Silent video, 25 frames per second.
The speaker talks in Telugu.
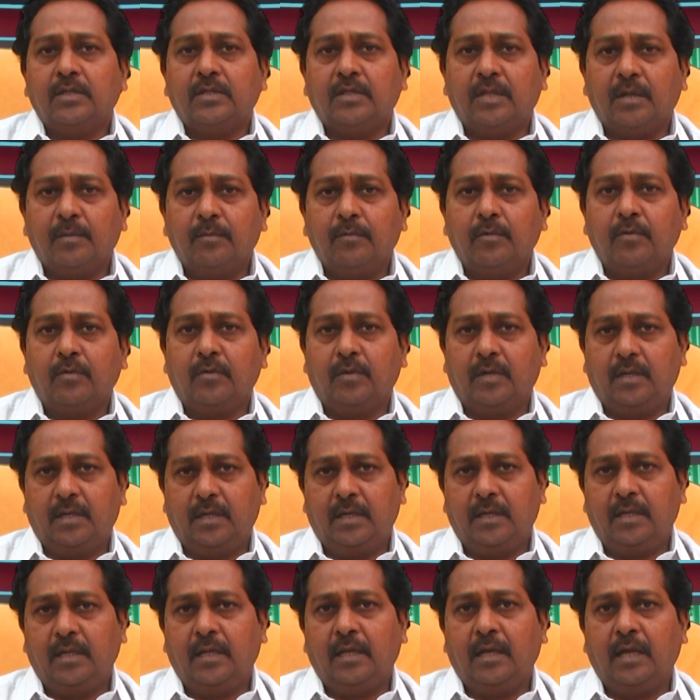దమ్ము కూడా
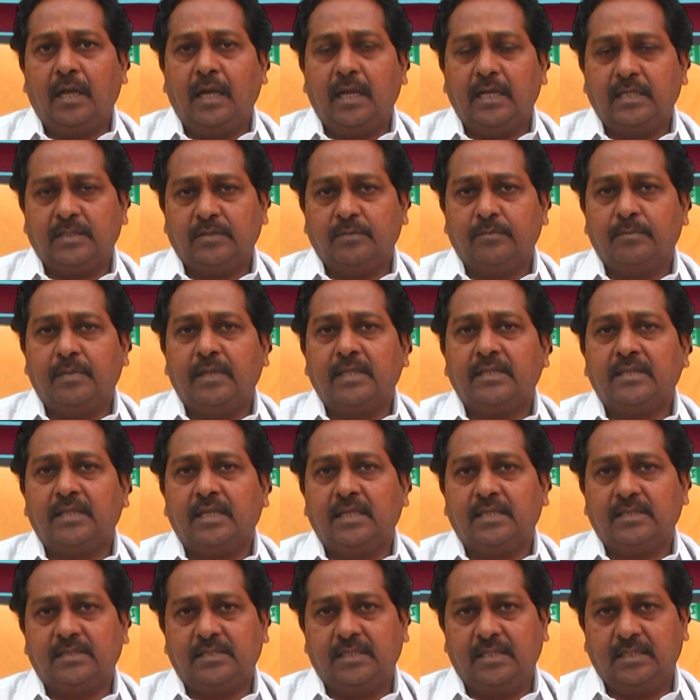అంటే ఆయాసం
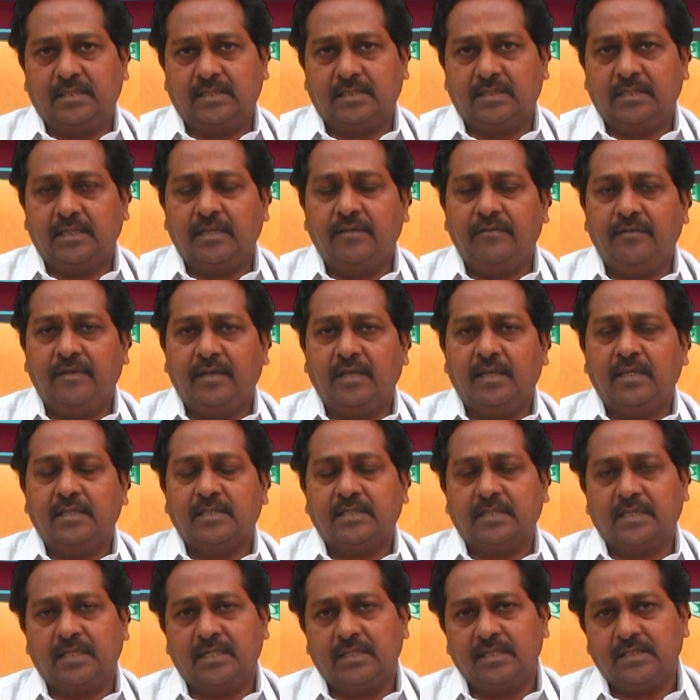బ్రెత్లెస్నెస్ ఇవి
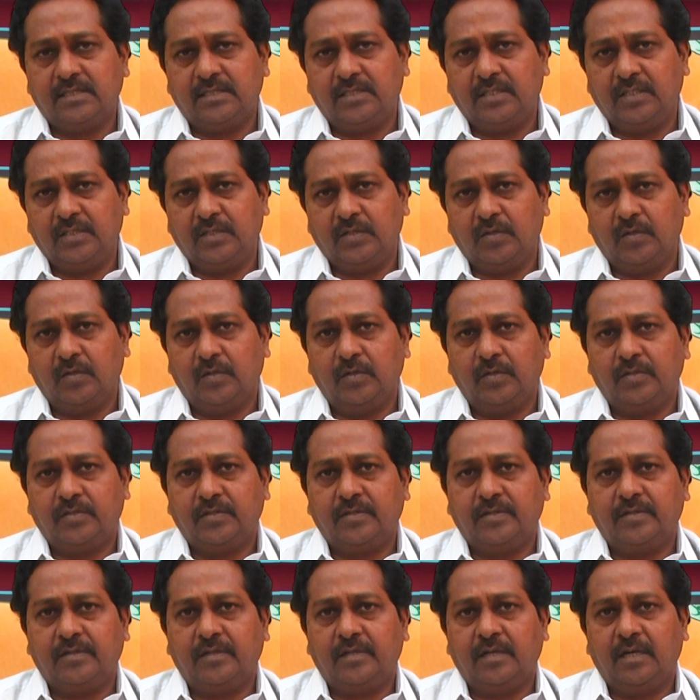సెకండ్ స్టేజ్లో
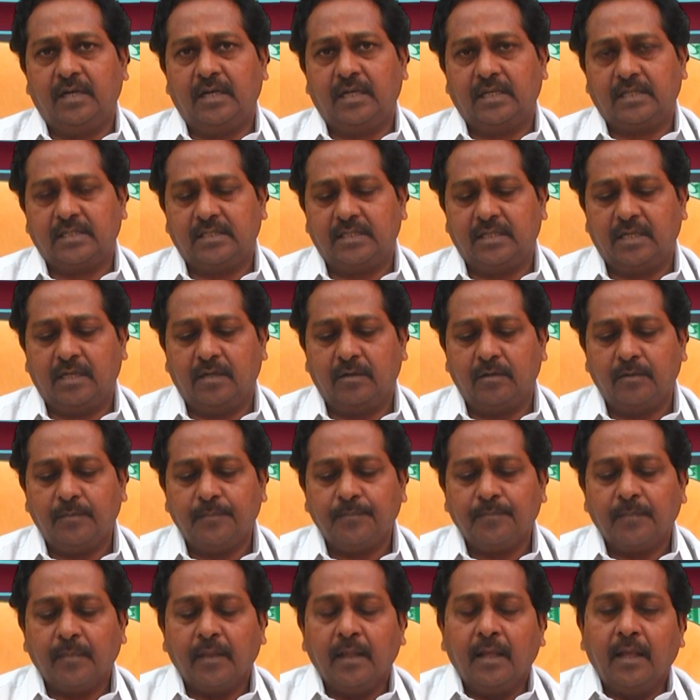వచ్చేటువంటి లక్షణాలు
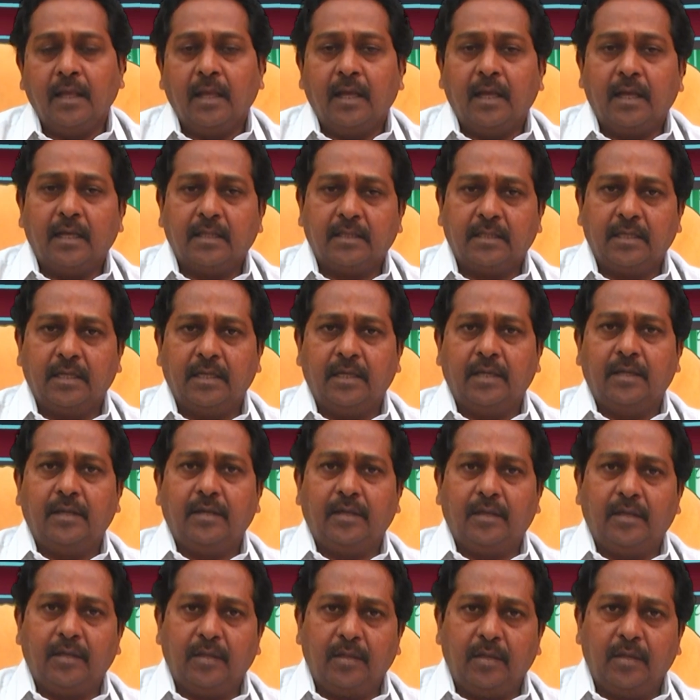అయితే
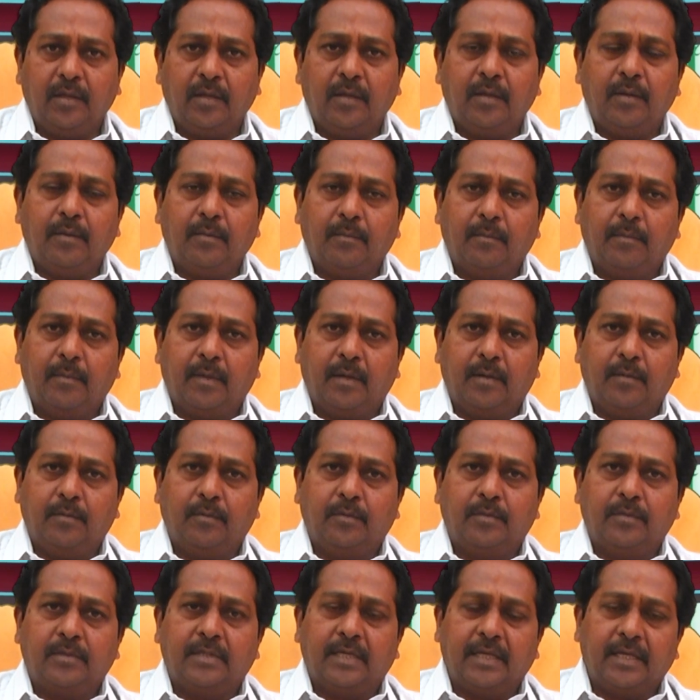ఇది మనము
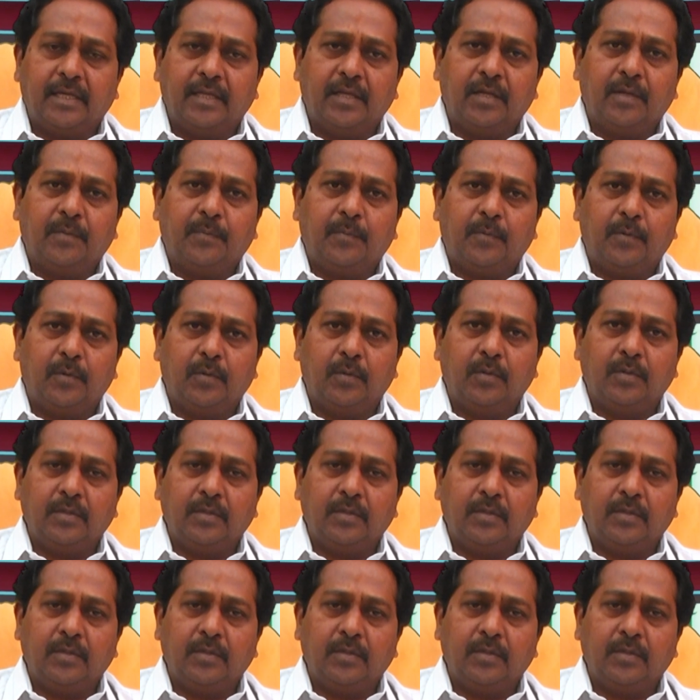దగ్గినప్పుడు